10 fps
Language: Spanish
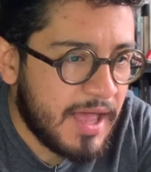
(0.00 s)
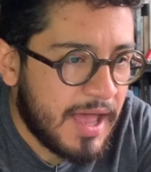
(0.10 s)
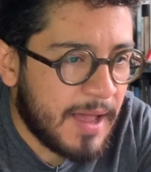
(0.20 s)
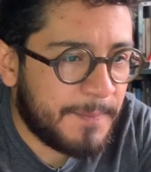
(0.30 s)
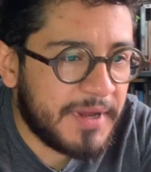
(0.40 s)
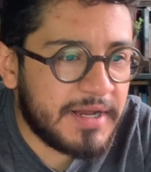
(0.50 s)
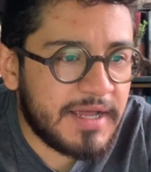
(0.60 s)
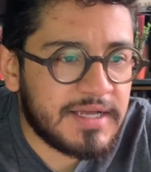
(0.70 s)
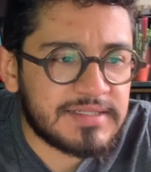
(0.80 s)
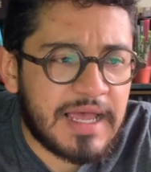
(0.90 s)

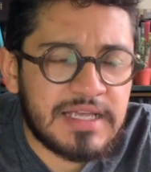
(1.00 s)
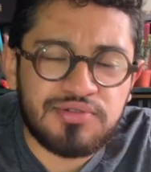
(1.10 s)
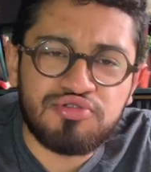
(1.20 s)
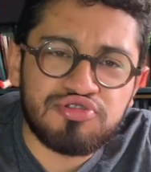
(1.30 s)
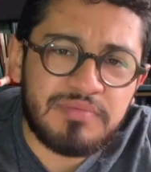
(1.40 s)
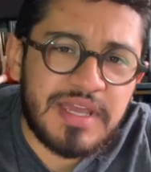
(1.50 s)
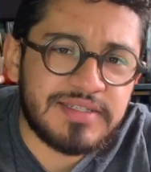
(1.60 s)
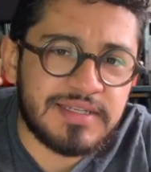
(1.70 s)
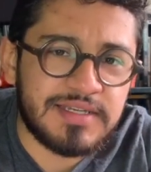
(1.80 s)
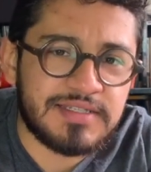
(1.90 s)
Apenas hace unos
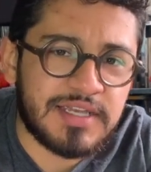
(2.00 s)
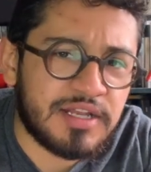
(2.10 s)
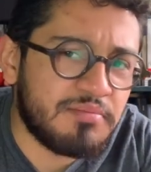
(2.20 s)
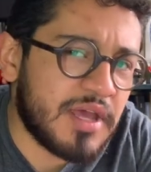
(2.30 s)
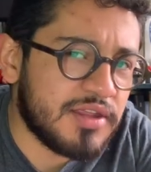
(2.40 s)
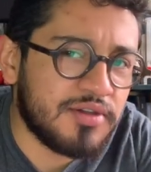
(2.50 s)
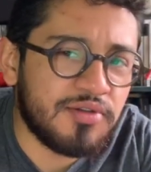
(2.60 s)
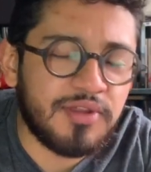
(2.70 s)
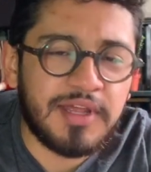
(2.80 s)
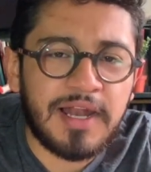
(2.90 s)
meses, en
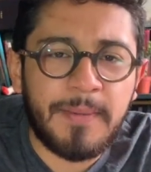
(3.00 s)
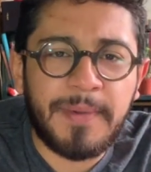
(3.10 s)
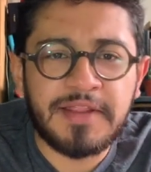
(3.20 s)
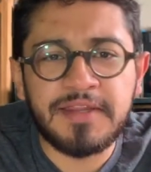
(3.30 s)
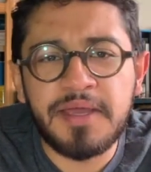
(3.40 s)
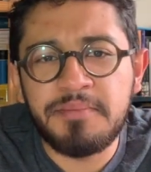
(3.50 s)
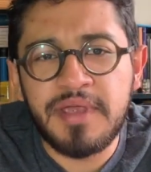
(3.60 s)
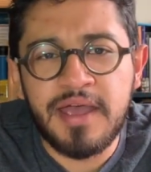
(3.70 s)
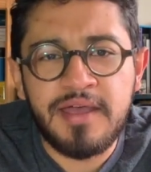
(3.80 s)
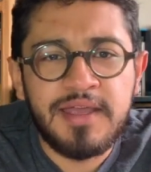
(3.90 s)
medio de la
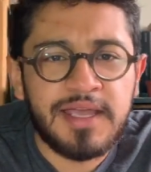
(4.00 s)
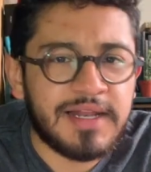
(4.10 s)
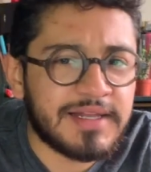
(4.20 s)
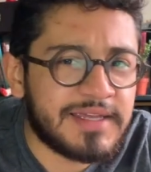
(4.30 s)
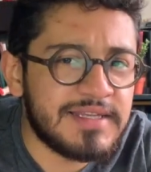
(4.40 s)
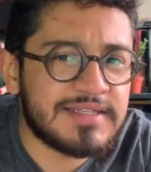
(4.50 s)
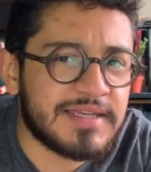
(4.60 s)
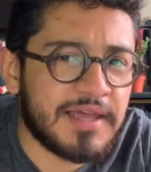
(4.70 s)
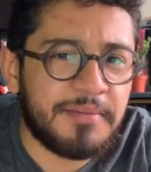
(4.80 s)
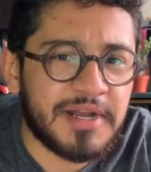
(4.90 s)
pandemia, el 15
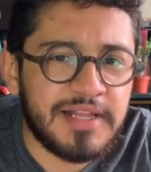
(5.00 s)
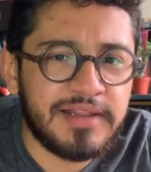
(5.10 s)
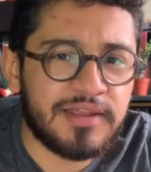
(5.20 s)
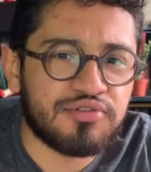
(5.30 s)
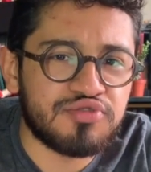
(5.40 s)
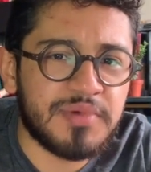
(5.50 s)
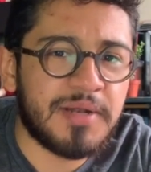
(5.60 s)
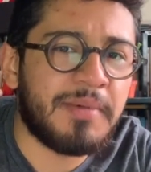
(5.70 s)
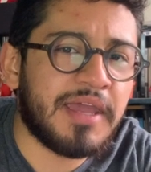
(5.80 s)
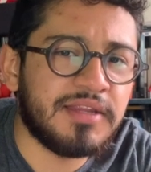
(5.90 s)
de abril de
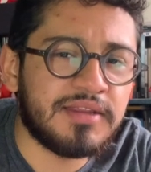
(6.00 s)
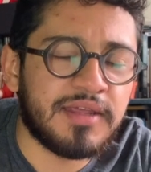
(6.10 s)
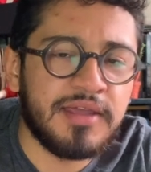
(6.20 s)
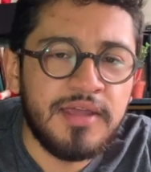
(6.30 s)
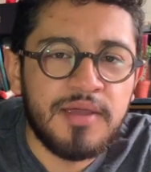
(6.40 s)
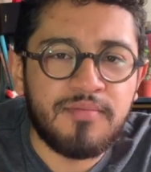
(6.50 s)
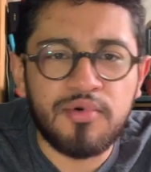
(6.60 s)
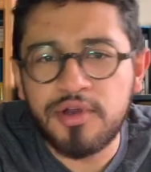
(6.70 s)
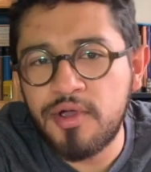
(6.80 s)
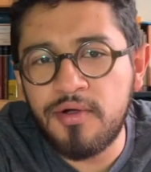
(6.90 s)
2020,
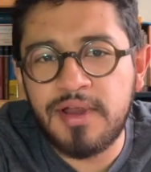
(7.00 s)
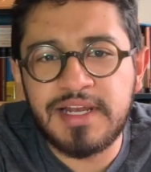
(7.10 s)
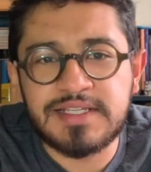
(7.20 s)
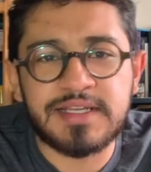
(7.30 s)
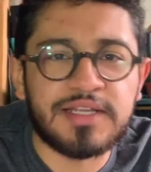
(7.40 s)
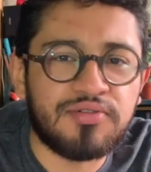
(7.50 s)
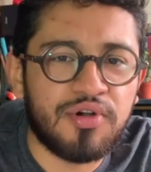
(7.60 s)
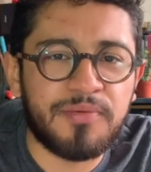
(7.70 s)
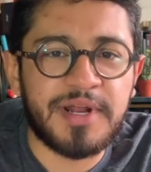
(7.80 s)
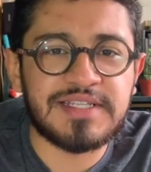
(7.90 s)
murió el
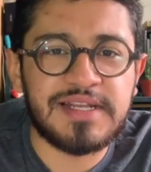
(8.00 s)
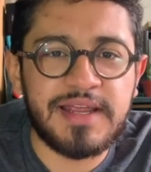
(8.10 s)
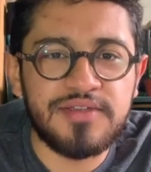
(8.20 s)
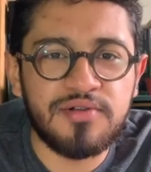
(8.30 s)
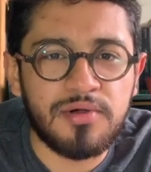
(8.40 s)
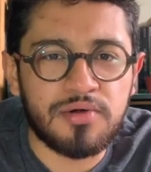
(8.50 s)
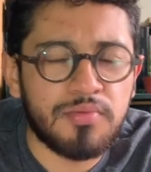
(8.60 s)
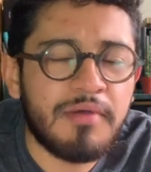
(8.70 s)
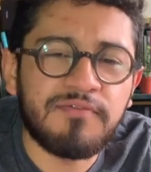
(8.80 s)
escritor brasileño Rubén